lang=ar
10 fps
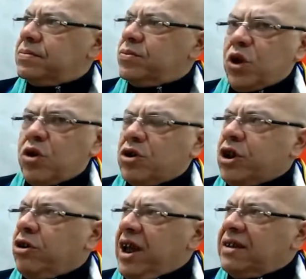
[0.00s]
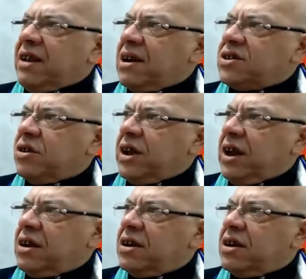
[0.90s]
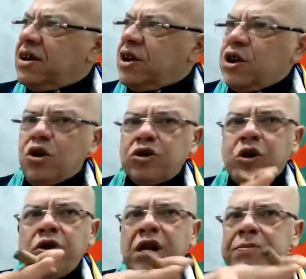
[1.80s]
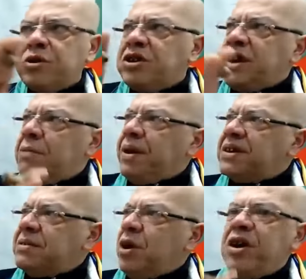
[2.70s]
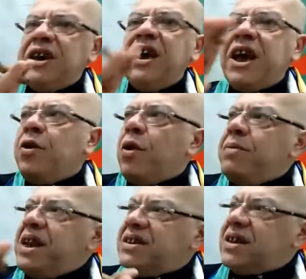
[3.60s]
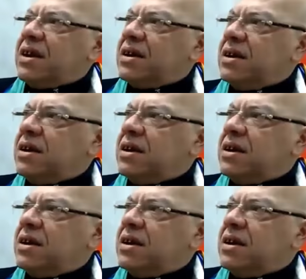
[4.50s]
دو كونترول انترناسيونال يكونترولي لي بروجي تاع الباتيمون كي كان هو مينيستر